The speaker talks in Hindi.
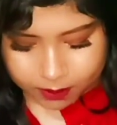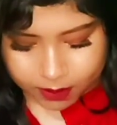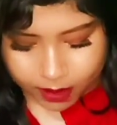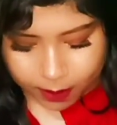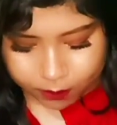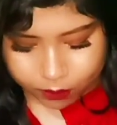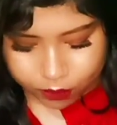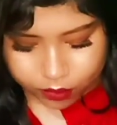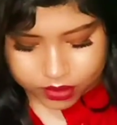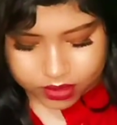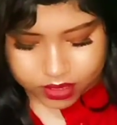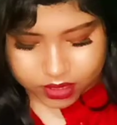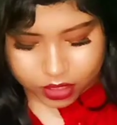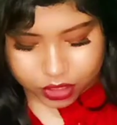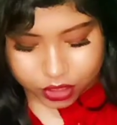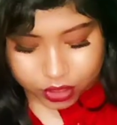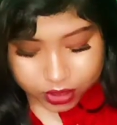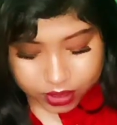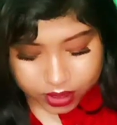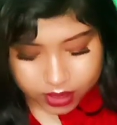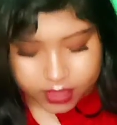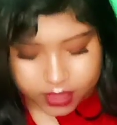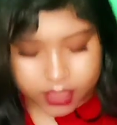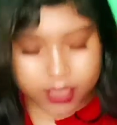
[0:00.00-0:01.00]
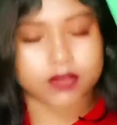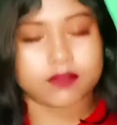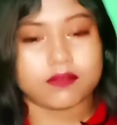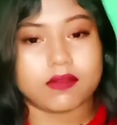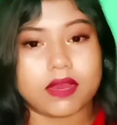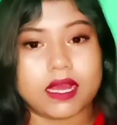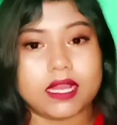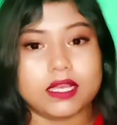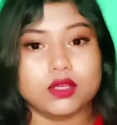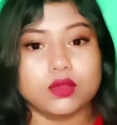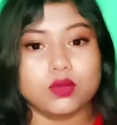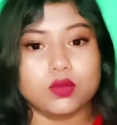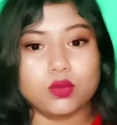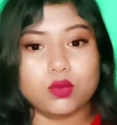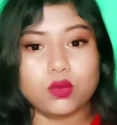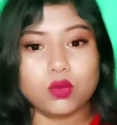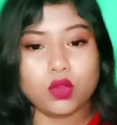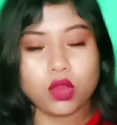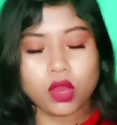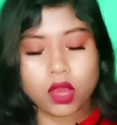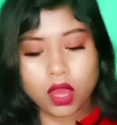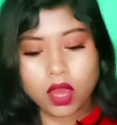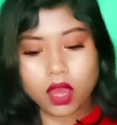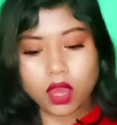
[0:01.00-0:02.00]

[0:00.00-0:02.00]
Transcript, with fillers: मैं आप लोगों के साथ शेयर करने वाली हूँ